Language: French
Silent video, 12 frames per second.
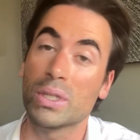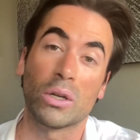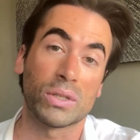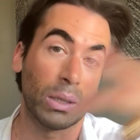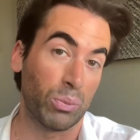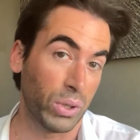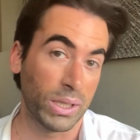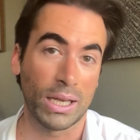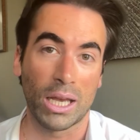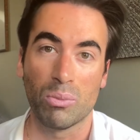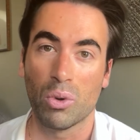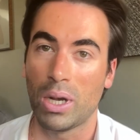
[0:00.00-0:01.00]
Alors ça peut être
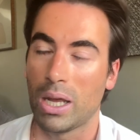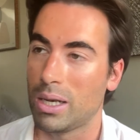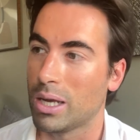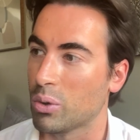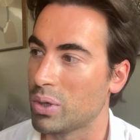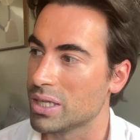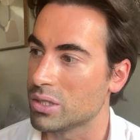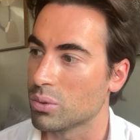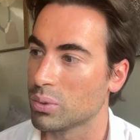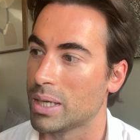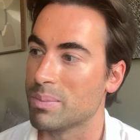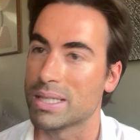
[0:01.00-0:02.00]
carrément la, la relation
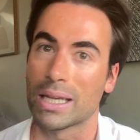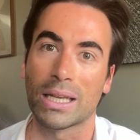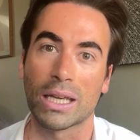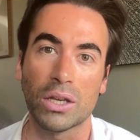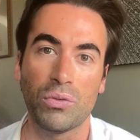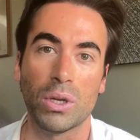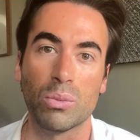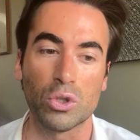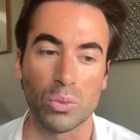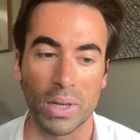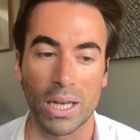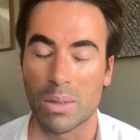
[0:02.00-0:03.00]
d'âme sacré, flamme
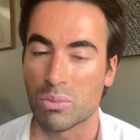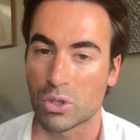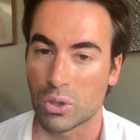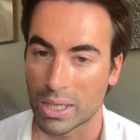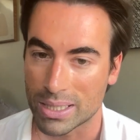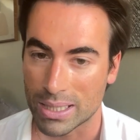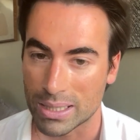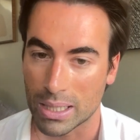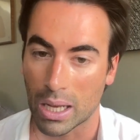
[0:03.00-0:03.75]
jumelle, âme sœur, etc.